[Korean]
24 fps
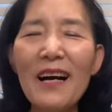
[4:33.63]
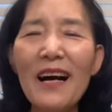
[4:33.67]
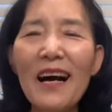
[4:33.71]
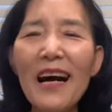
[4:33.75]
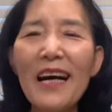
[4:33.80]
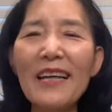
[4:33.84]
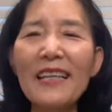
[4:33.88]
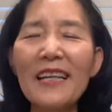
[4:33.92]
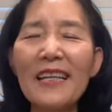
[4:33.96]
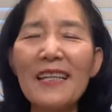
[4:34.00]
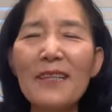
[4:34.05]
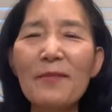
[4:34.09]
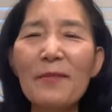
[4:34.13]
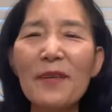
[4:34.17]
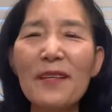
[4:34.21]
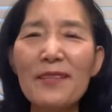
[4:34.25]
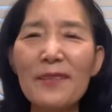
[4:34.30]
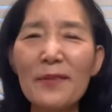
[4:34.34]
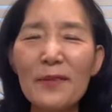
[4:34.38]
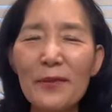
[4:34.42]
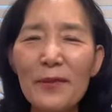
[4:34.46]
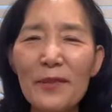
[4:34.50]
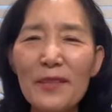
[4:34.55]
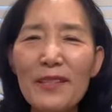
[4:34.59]

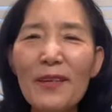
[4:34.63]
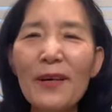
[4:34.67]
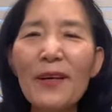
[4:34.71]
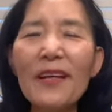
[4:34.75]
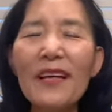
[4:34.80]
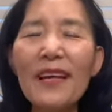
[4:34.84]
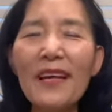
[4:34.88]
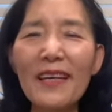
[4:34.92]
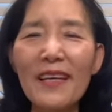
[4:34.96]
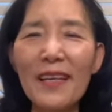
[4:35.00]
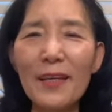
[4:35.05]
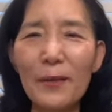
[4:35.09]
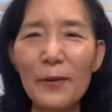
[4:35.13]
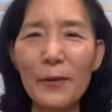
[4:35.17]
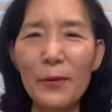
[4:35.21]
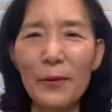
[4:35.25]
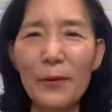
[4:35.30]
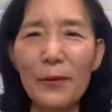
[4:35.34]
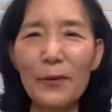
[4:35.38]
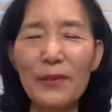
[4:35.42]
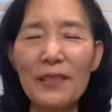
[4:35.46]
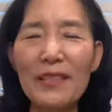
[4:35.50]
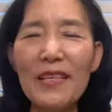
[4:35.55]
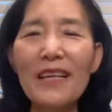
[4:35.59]
하나님께서도
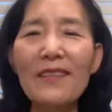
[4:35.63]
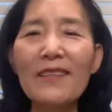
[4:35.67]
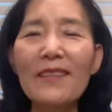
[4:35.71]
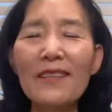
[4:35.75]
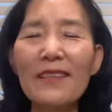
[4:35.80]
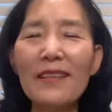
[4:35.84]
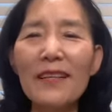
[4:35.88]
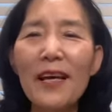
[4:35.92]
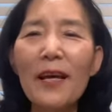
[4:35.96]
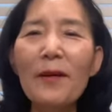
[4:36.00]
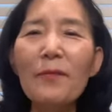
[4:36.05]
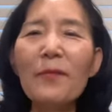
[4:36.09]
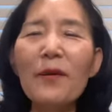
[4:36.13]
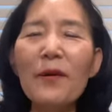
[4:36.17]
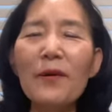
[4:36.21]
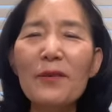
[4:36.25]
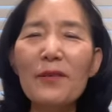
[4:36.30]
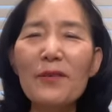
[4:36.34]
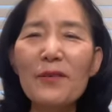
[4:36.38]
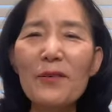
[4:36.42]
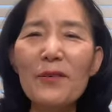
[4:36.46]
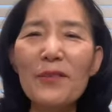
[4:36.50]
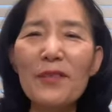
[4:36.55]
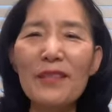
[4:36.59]
저에게도 자녀를
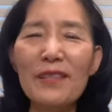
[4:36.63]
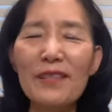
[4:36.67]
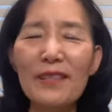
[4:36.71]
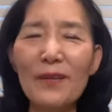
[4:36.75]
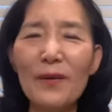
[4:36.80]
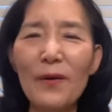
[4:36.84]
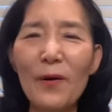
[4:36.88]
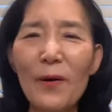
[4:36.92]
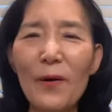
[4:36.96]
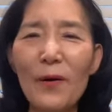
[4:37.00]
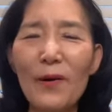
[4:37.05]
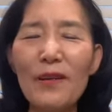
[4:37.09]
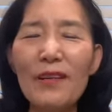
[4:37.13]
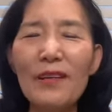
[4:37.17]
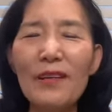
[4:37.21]
4명 주신 거,